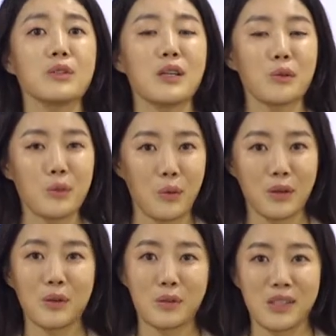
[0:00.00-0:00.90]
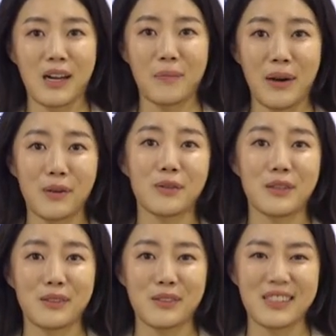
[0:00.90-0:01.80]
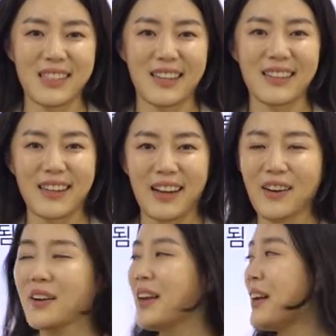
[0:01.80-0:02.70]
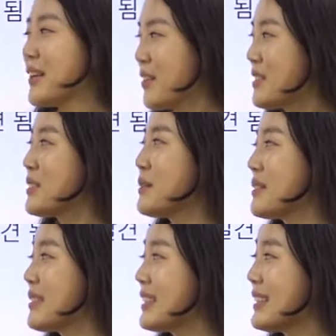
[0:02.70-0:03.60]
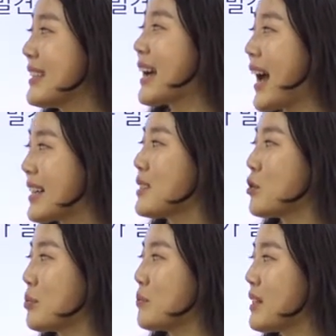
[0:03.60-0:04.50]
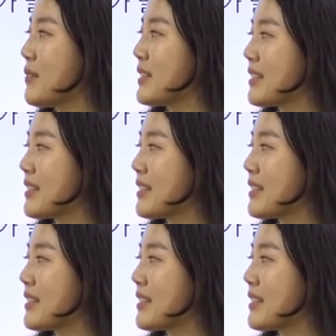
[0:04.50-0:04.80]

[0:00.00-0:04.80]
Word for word: 또 새로운 고대 도시가 발견될 수도 있지 않을까요? 현재로서는 가장 높은